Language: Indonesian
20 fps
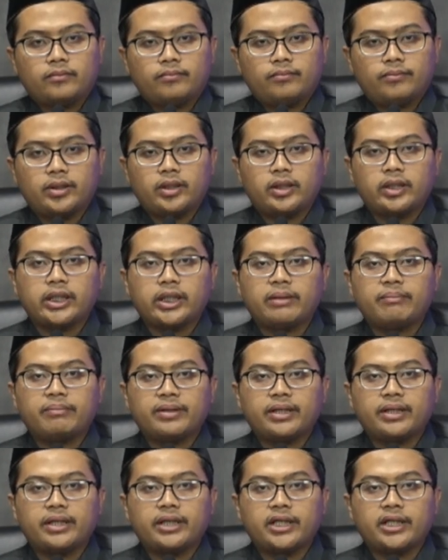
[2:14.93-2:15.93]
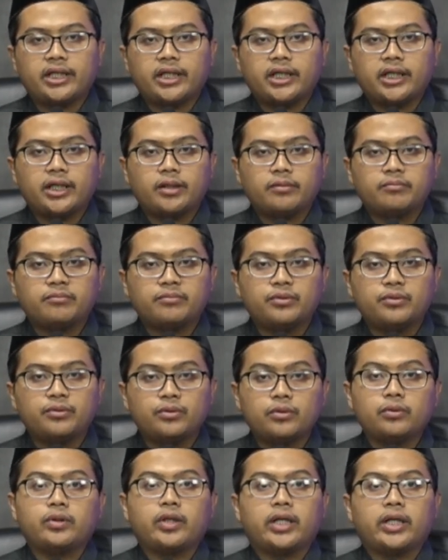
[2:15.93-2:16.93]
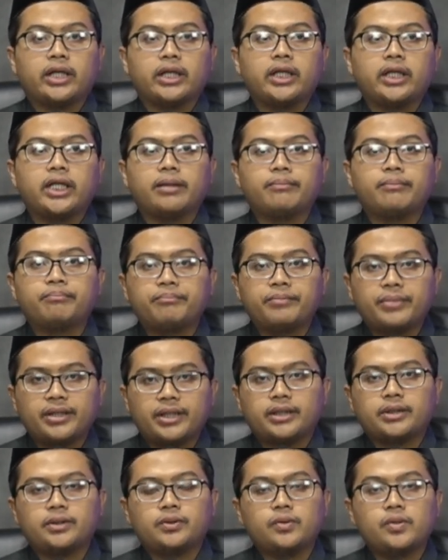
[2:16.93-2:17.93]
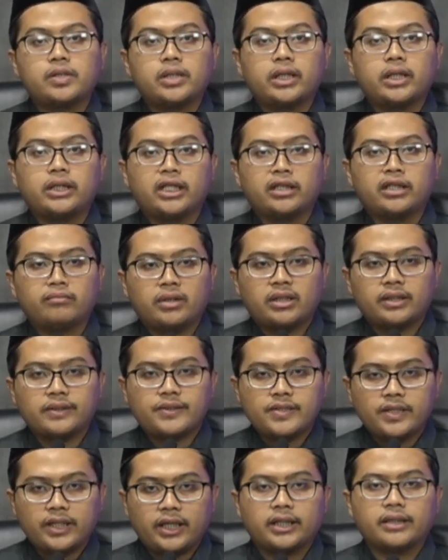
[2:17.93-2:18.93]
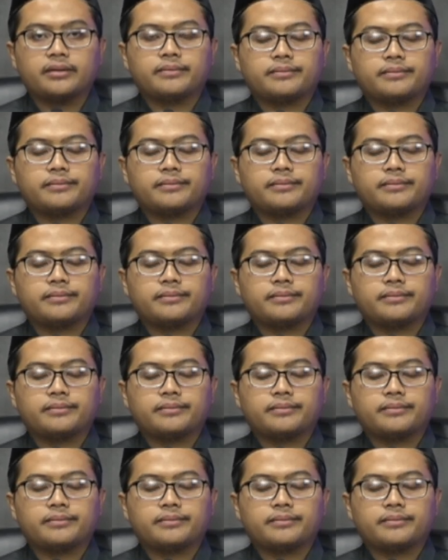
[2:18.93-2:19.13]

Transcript: Betapa buruknya dampak dosa dan maksiat